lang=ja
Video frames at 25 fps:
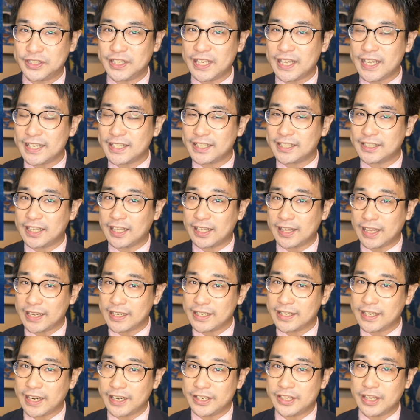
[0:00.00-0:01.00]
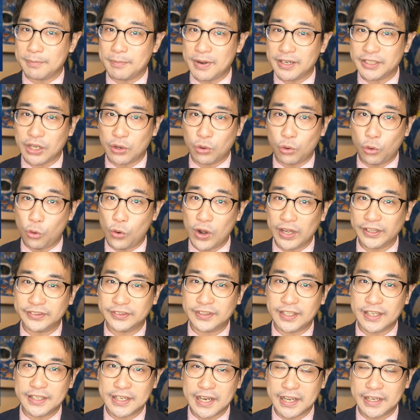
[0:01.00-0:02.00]
精した段階でまだ終
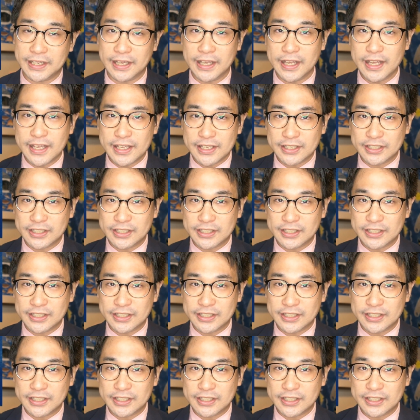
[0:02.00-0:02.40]
わっていない、